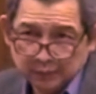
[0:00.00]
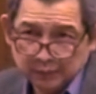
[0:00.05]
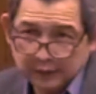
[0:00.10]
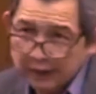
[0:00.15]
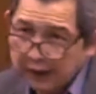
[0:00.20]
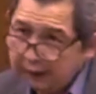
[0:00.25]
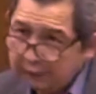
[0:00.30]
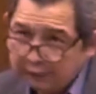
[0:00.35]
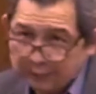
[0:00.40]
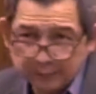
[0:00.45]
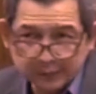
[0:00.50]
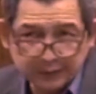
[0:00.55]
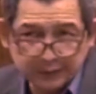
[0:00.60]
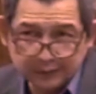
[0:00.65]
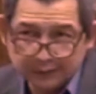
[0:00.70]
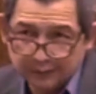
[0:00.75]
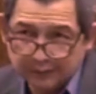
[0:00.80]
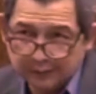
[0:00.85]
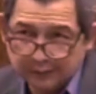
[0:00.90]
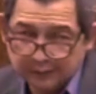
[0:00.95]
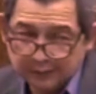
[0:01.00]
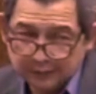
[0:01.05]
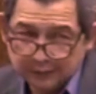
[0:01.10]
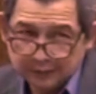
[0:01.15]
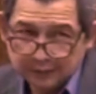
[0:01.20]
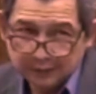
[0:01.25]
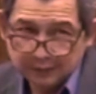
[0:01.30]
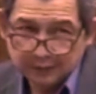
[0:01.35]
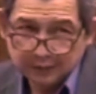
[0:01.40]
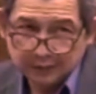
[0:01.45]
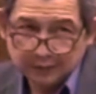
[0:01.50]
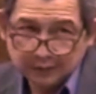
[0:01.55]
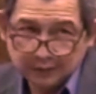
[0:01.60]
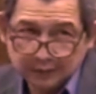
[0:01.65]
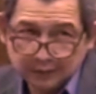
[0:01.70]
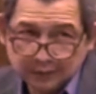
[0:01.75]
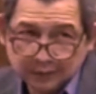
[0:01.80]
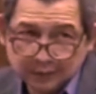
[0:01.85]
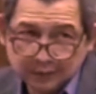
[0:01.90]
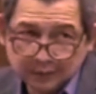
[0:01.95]
Never miss.
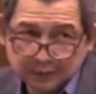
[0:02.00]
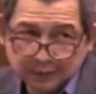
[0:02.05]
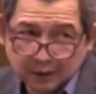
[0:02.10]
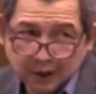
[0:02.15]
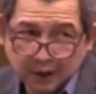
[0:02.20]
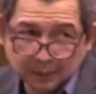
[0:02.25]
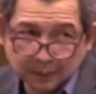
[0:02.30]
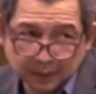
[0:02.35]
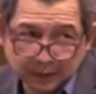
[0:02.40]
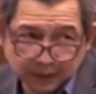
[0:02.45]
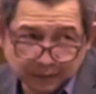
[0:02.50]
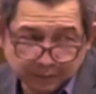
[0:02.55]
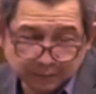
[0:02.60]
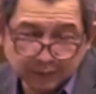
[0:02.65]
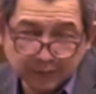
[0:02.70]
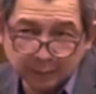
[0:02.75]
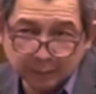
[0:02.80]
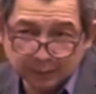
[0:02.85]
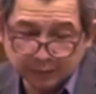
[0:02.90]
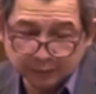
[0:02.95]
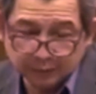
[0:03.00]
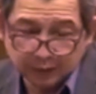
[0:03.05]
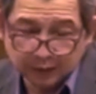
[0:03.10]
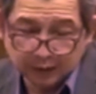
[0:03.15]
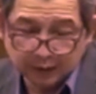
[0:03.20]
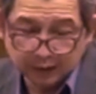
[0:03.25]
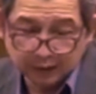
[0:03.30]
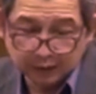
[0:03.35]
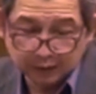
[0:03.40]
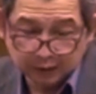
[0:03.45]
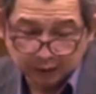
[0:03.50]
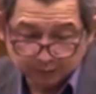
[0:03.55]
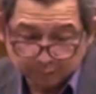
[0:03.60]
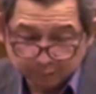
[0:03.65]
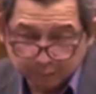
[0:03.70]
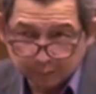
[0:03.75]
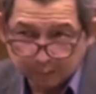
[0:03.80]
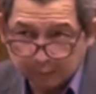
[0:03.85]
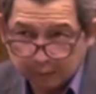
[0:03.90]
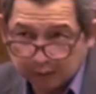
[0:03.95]
Apa yang saya percaya dalam
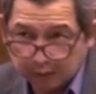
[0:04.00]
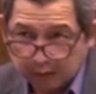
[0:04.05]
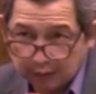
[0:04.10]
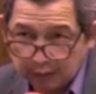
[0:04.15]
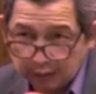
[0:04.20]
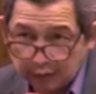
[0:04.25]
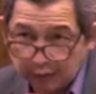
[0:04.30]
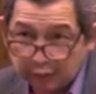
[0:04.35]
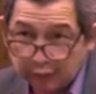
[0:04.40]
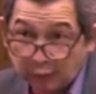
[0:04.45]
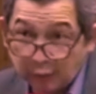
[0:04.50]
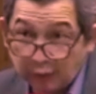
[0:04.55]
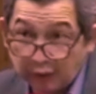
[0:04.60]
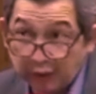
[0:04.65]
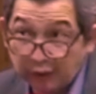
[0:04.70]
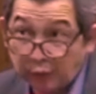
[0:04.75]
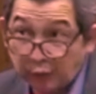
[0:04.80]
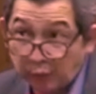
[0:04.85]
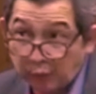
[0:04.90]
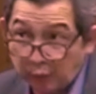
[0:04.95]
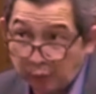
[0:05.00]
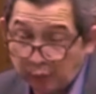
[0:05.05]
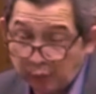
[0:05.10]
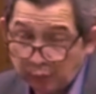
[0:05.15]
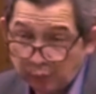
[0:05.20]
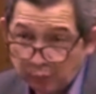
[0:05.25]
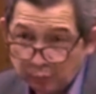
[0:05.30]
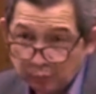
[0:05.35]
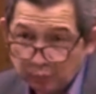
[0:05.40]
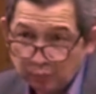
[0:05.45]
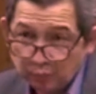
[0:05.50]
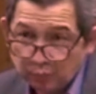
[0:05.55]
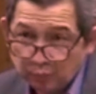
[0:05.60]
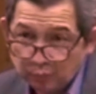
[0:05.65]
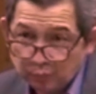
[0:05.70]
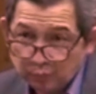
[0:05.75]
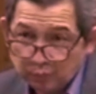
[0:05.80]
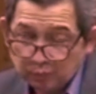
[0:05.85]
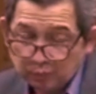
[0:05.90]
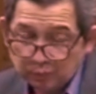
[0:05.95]
firman is going through.
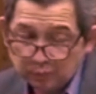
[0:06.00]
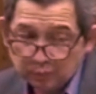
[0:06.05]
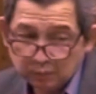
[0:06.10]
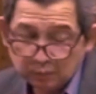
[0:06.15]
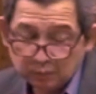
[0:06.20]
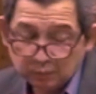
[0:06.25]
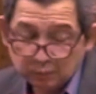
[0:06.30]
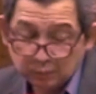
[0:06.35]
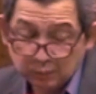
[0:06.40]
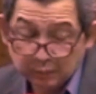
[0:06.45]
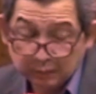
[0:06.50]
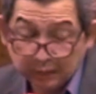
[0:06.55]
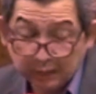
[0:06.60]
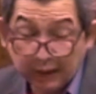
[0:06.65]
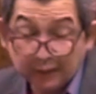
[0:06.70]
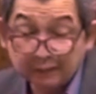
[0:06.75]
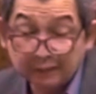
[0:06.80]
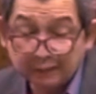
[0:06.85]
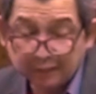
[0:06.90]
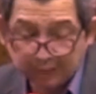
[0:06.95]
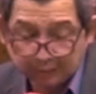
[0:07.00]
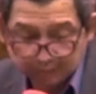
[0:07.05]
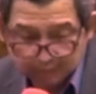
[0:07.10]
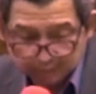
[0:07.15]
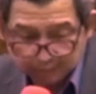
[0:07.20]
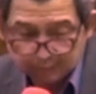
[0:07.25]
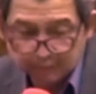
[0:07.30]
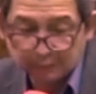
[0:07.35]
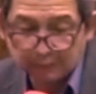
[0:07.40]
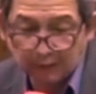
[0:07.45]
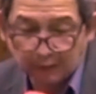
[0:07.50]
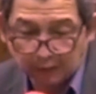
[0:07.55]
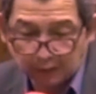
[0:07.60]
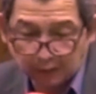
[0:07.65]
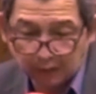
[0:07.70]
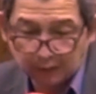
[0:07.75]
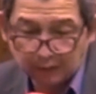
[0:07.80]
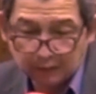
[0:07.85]
Is excellent, saudara.